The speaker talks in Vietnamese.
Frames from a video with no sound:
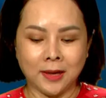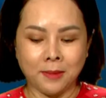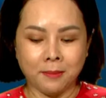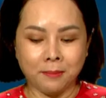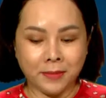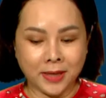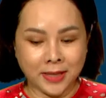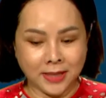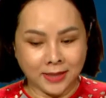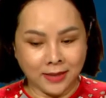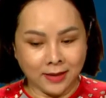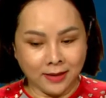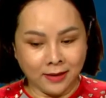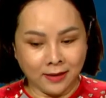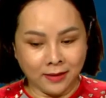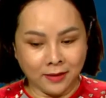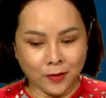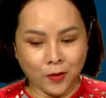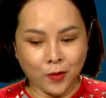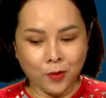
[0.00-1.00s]
Bây
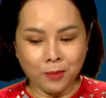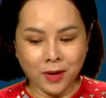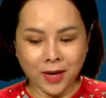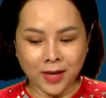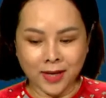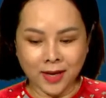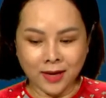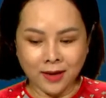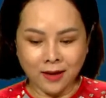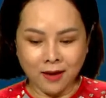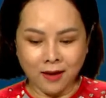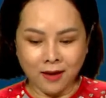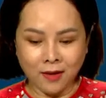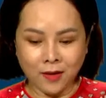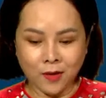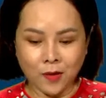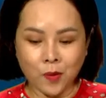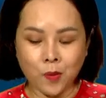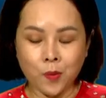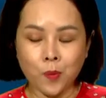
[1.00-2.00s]
giờ cô mời các con
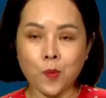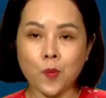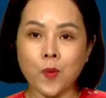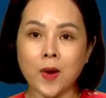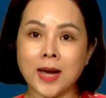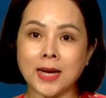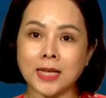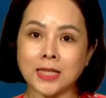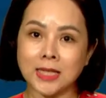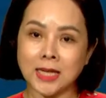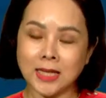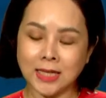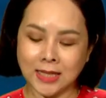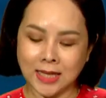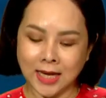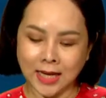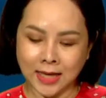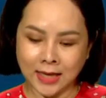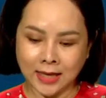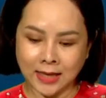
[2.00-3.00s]
cùng quan sát
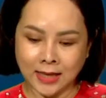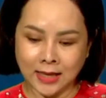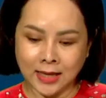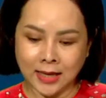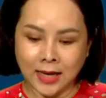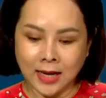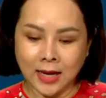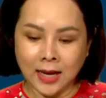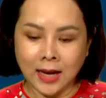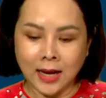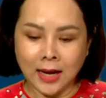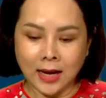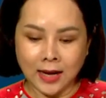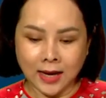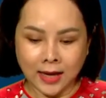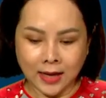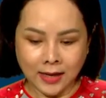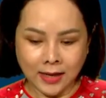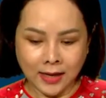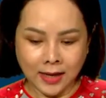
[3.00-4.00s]
tranh,
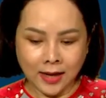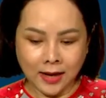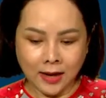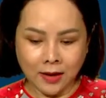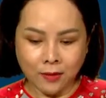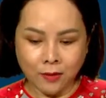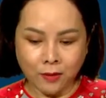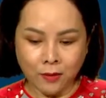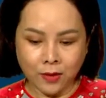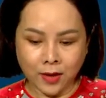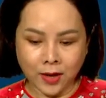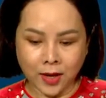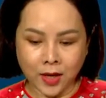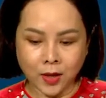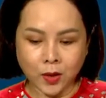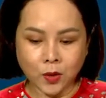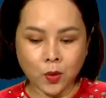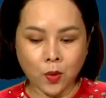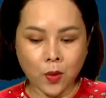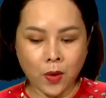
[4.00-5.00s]
lắng nghe cô kể
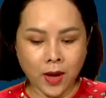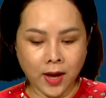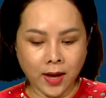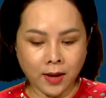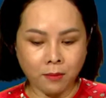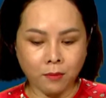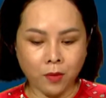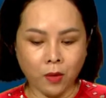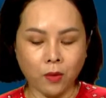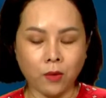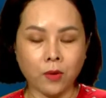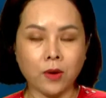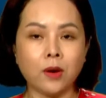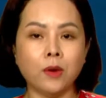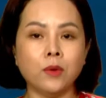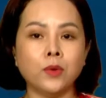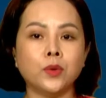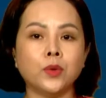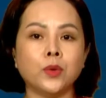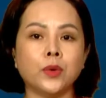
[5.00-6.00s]
toàn bộ câu
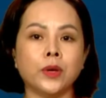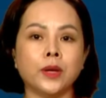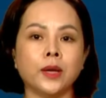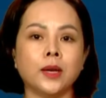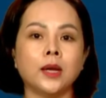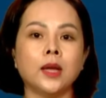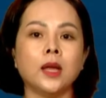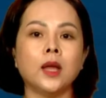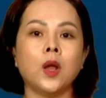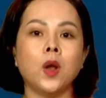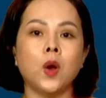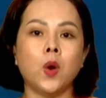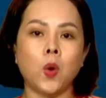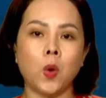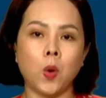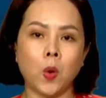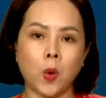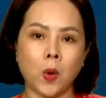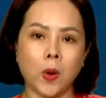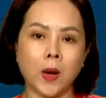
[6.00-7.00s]
chuyện
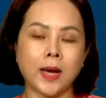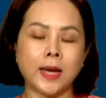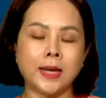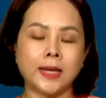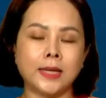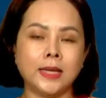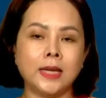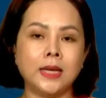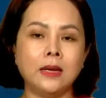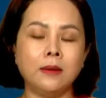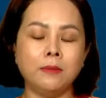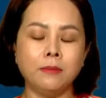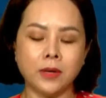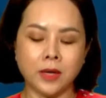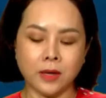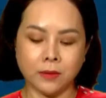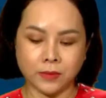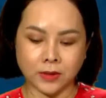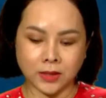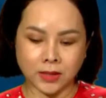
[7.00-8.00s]
loài chim
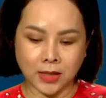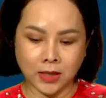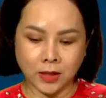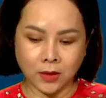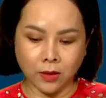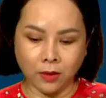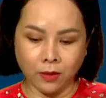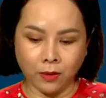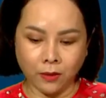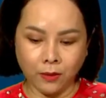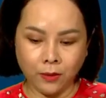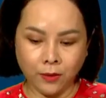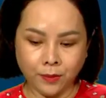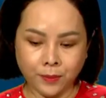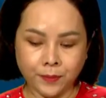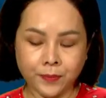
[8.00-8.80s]
học xây tổ